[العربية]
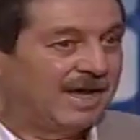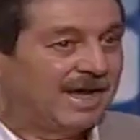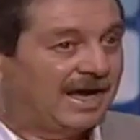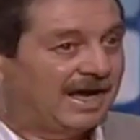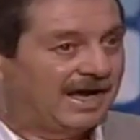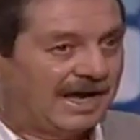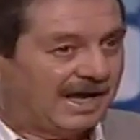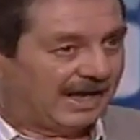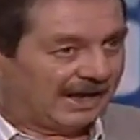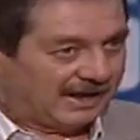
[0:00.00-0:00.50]

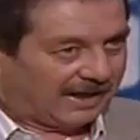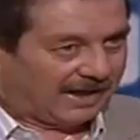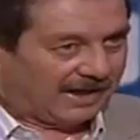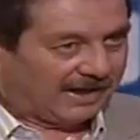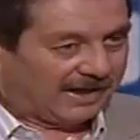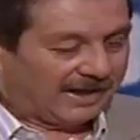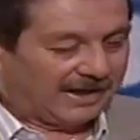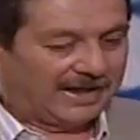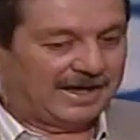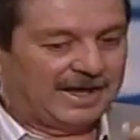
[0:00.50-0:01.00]
الحقيقة
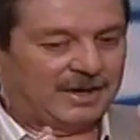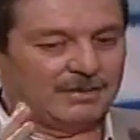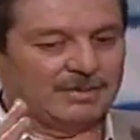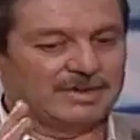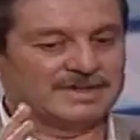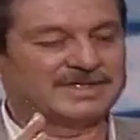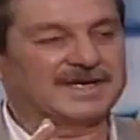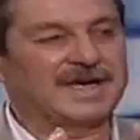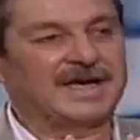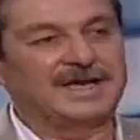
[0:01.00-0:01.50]
لا
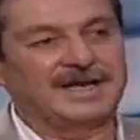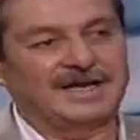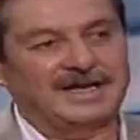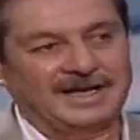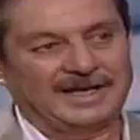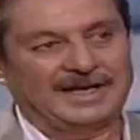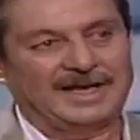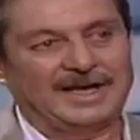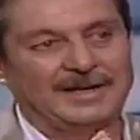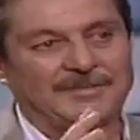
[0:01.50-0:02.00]
وسائل
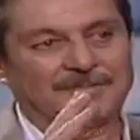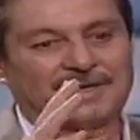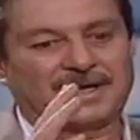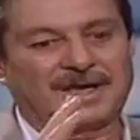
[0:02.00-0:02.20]
الإعلام